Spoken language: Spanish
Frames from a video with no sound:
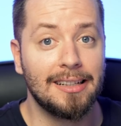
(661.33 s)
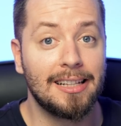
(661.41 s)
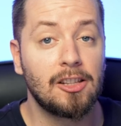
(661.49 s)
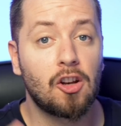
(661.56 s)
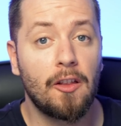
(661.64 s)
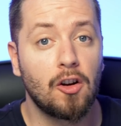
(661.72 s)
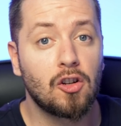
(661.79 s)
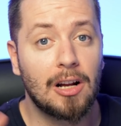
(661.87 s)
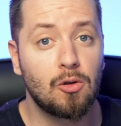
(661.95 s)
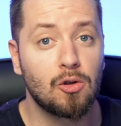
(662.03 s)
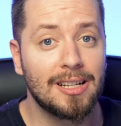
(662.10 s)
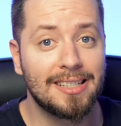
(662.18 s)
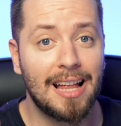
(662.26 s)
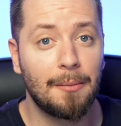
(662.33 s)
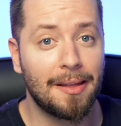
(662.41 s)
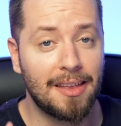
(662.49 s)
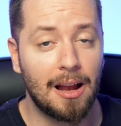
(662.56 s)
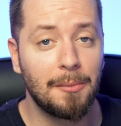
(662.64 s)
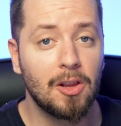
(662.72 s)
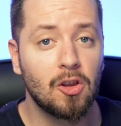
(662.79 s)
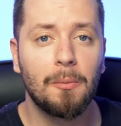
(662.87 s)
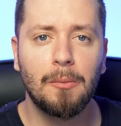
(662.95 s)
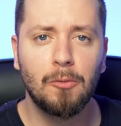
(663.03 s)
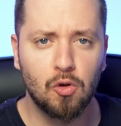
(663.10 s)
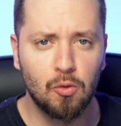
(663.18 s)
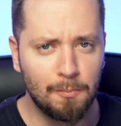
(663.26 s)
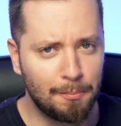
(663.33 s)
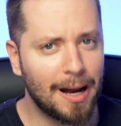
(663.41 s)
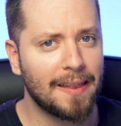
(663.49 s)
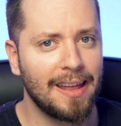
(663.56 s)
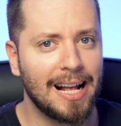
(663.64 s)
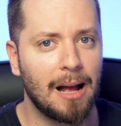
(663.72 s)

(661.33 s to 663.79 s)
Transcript: Dentro de los ajustes de almacenamiento vemos un par de